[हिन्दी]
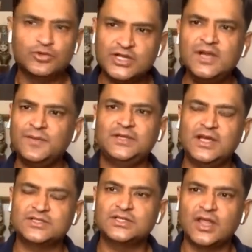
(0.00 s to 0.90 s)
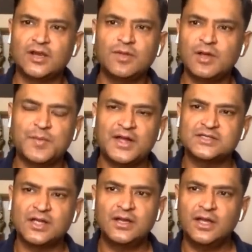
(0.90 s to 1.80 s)
मुझे नहीं पता आज की तारीख में कि
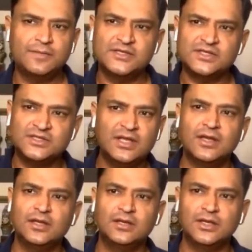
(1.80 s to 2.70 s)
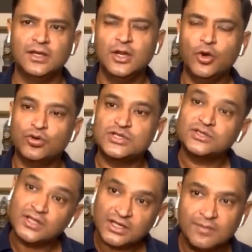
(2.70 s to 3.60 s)
पाकिस्तान ने एयरबेसेस दिए कि नहीं दिए हो
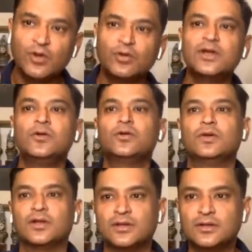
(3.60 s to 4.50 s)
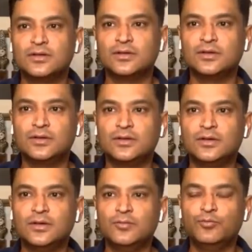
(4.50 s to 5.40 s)
सकता है दिए भी होंगे इन लोगों ने
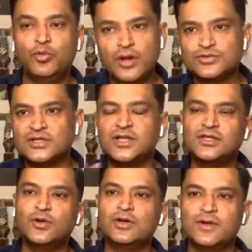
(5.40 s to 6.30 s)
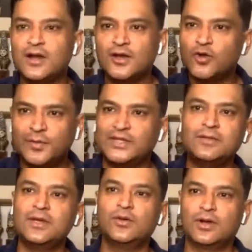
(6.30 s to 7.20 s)
पूरा हो सकता दिए इमरान खान को पता
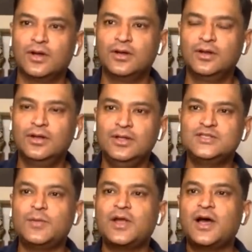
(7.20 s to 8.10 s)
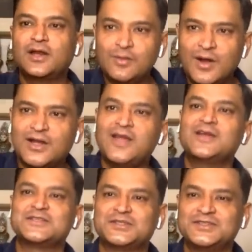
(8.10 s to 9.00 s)
भी नहीं होगा जब कारगिल में अटैक
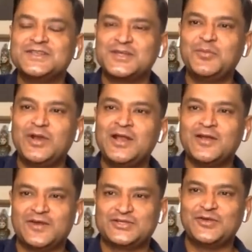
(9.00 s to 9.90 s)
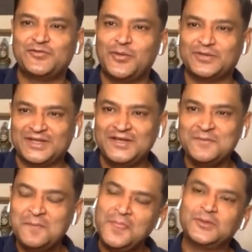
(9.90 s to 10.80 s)
कर सकते हैं सर बिना नवाज शरीफ को पता है
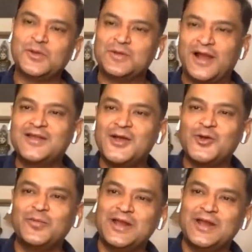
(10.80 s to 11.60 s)
तो इमरान खान को